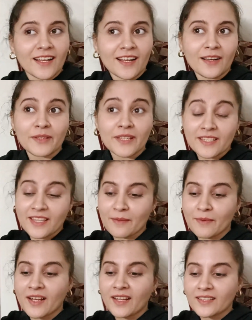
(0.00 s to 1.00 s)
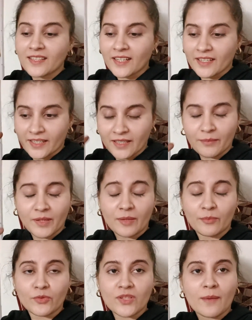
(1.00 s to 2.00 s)
अब इसके बाद करेंगे पेट
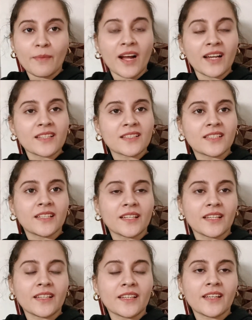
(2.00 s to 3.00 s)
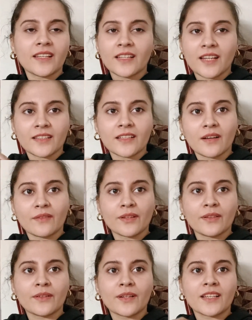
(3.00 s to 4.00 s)
पूजा बाहर इसलिए नहीं किए कि रात काफ़ी हो
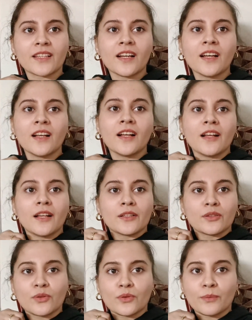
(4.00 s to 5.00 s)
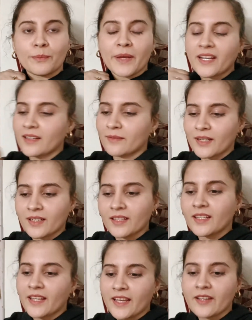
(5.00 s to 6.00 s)
गया था तो पैक करवा के ले
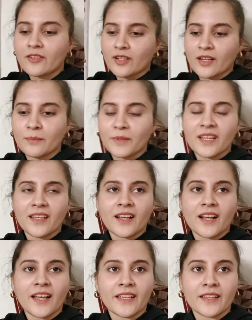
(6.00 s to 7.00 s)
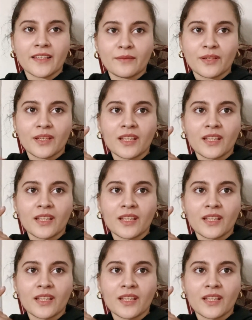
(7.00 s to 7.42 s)
आए और घर पे ही खाएंगे अभी